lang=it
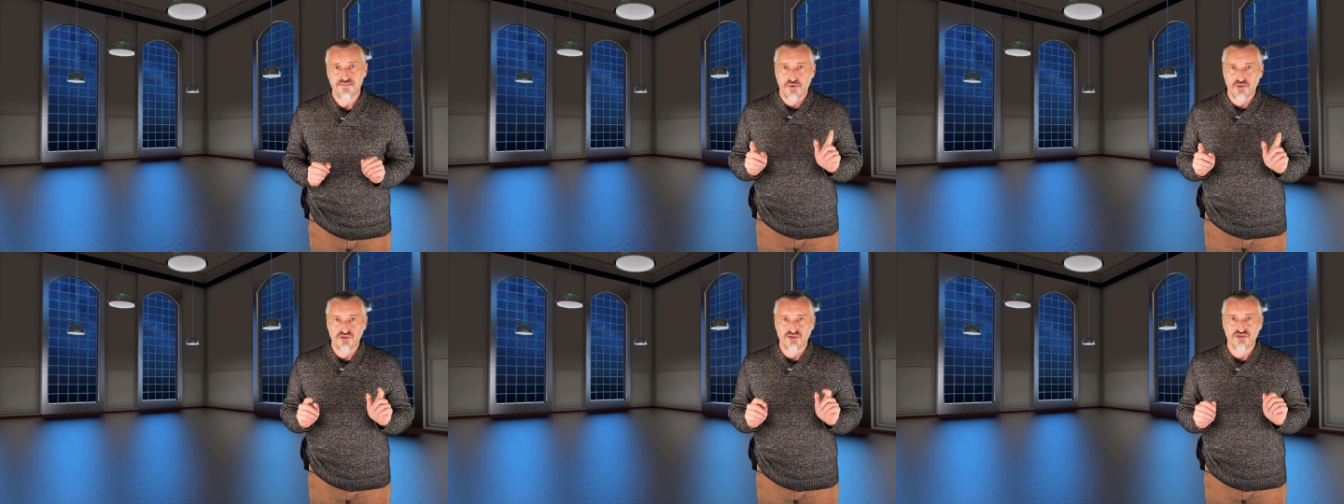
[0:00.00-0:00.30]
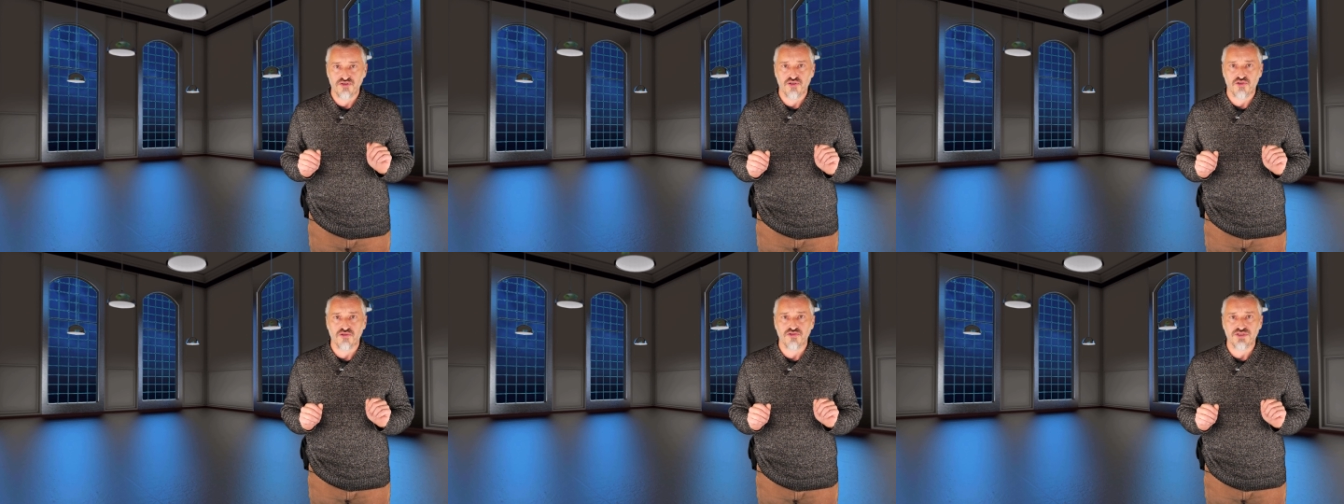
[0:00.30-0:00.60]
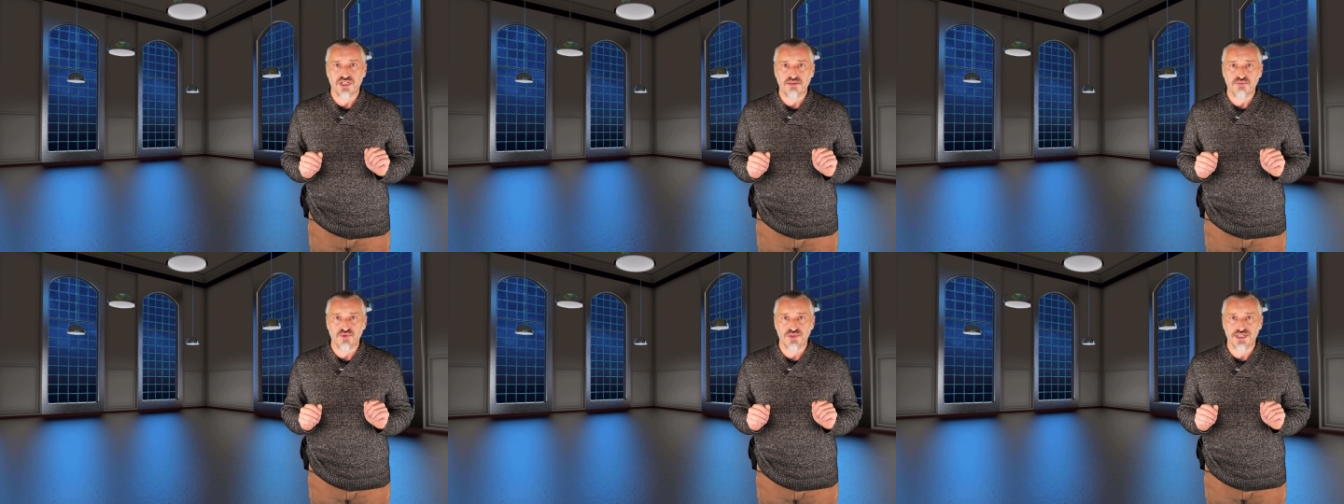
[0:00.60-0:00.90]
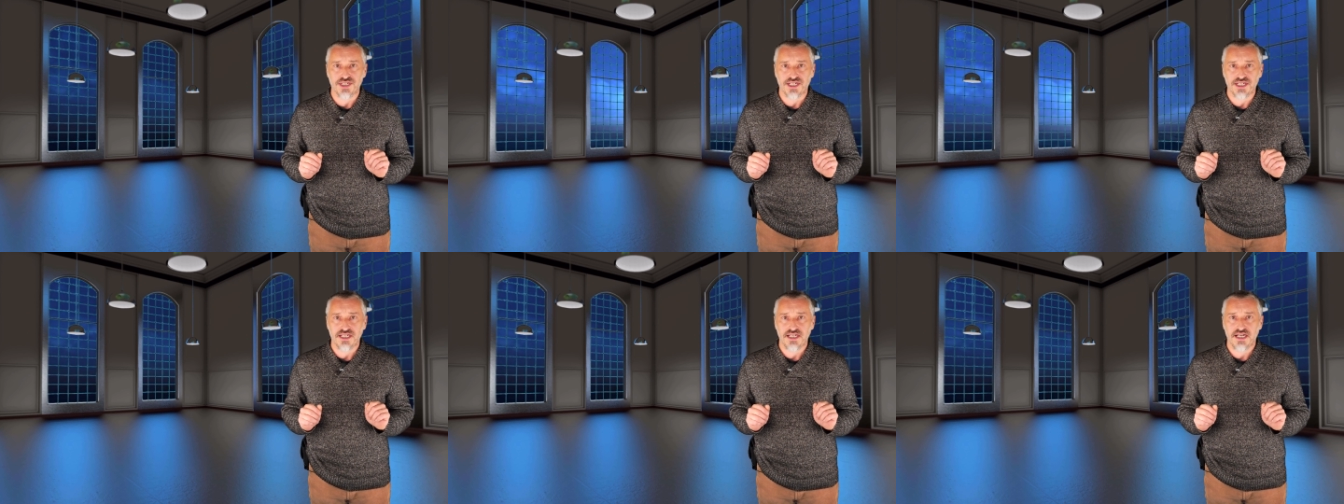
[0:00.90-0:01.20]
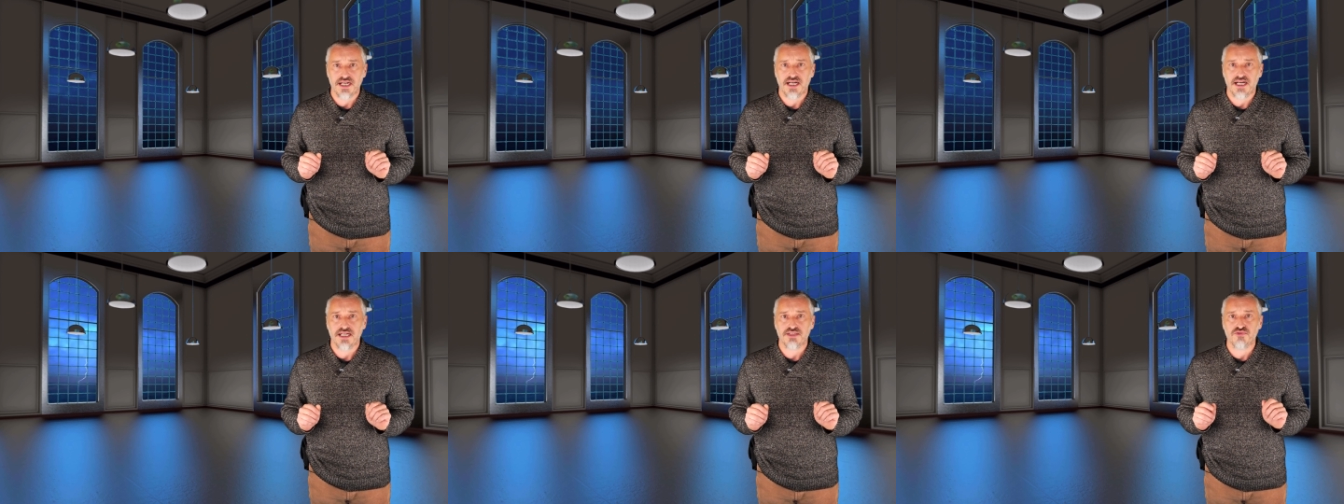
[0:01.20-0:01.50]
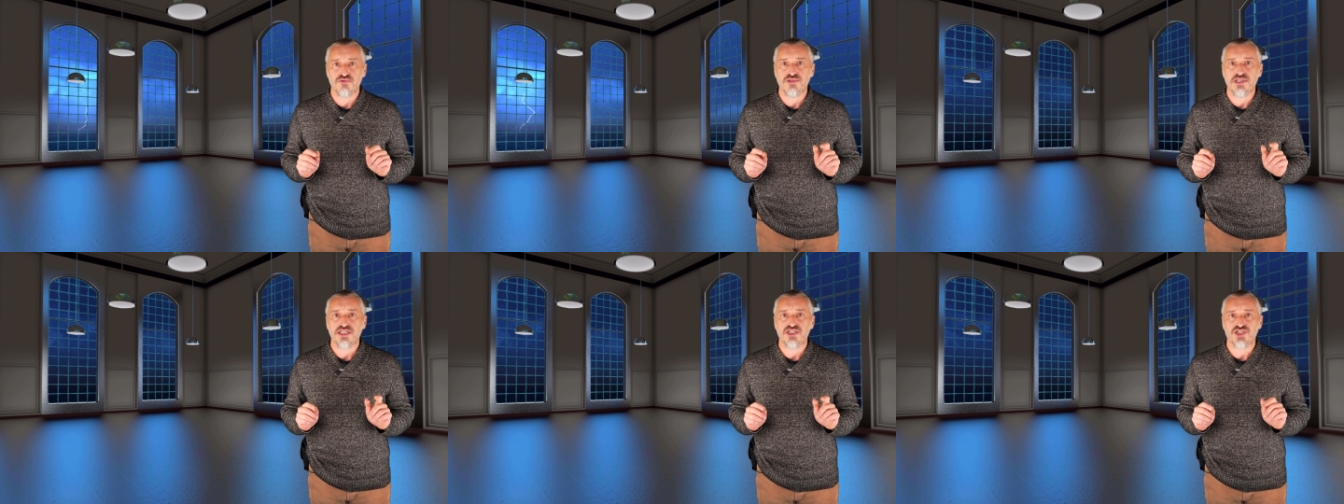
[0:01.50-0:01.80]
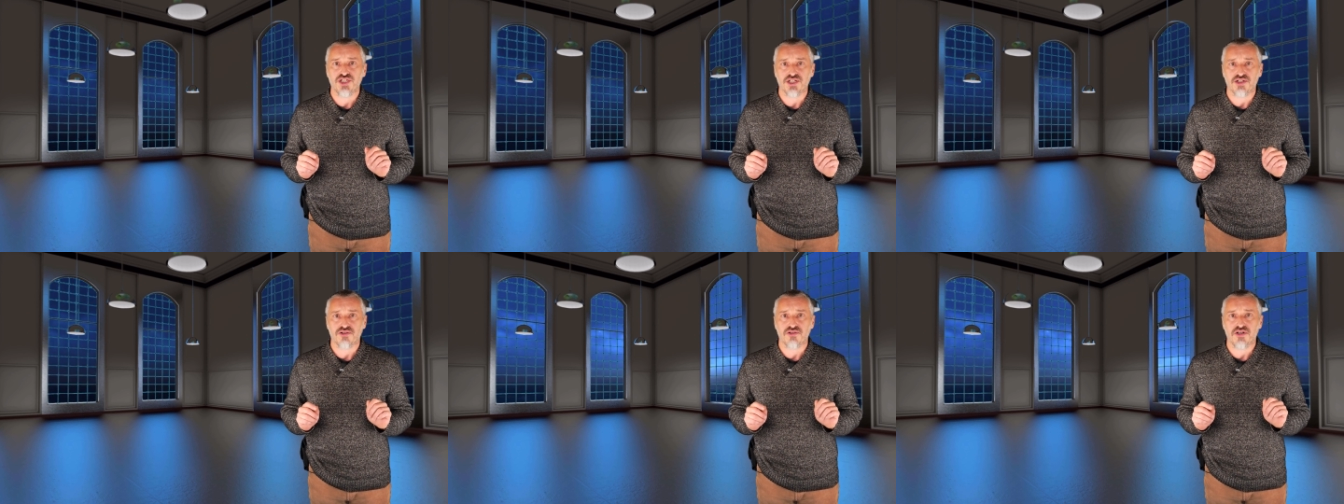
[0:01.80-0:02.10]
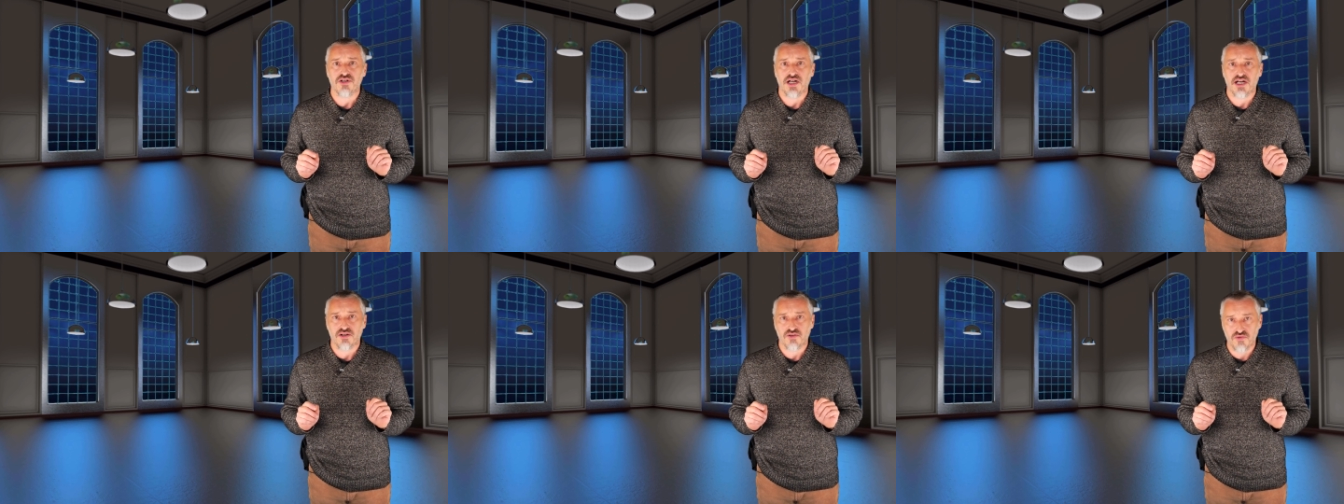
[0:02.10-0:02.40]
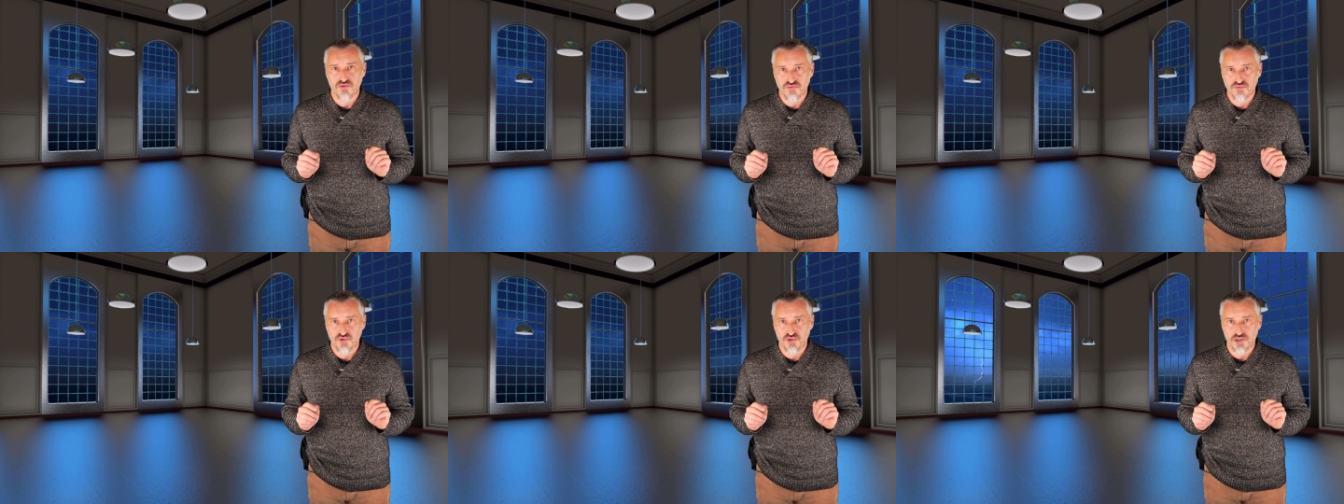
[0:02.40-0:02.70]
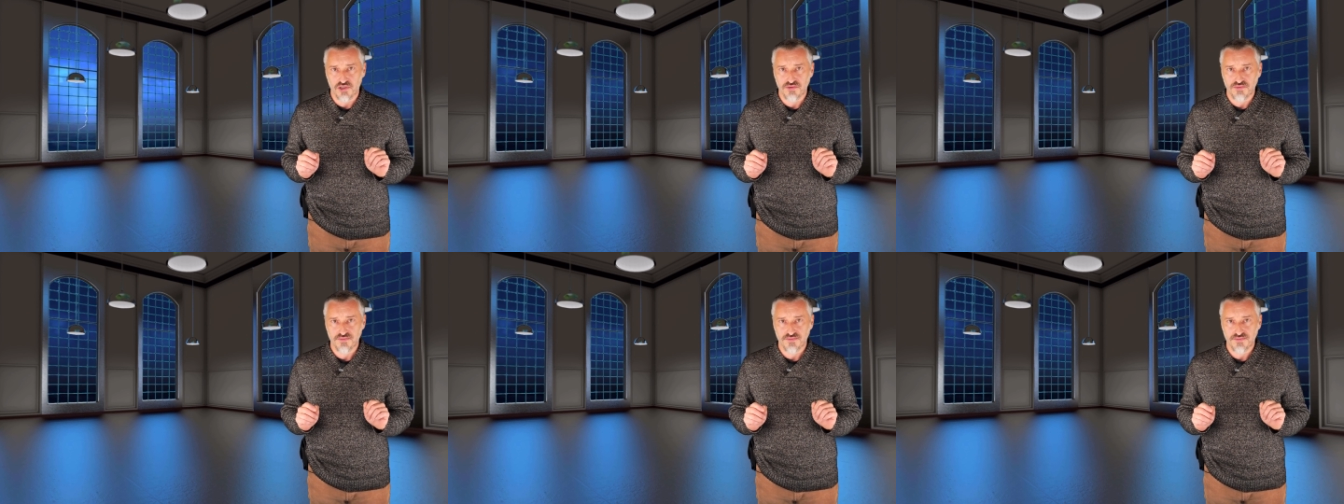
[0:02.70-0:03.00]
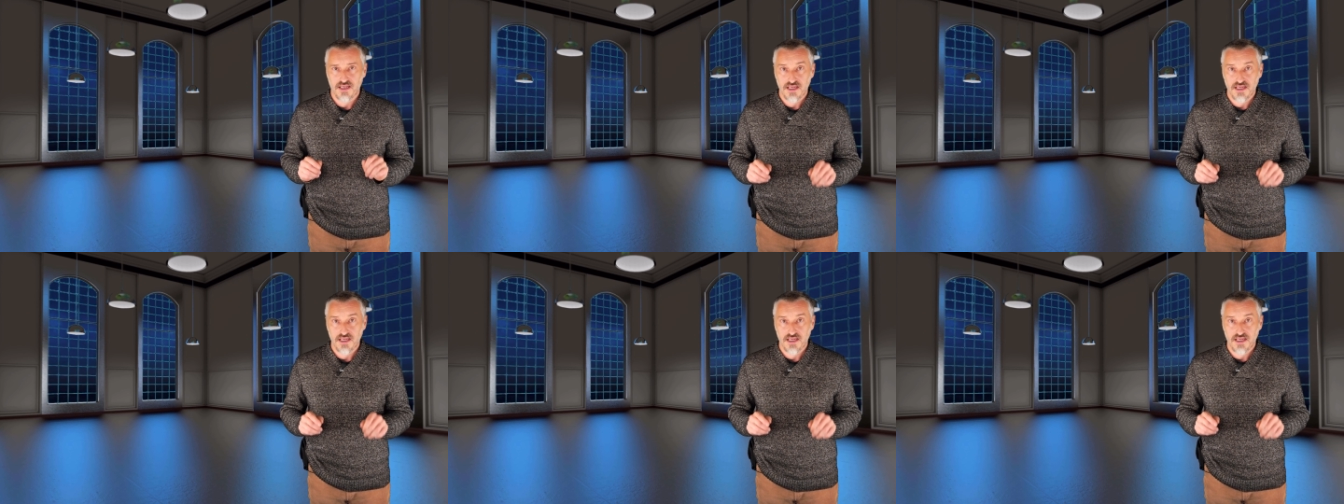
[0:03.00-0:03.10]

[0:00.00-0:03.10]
possono contribuire ad un leggero accumulo.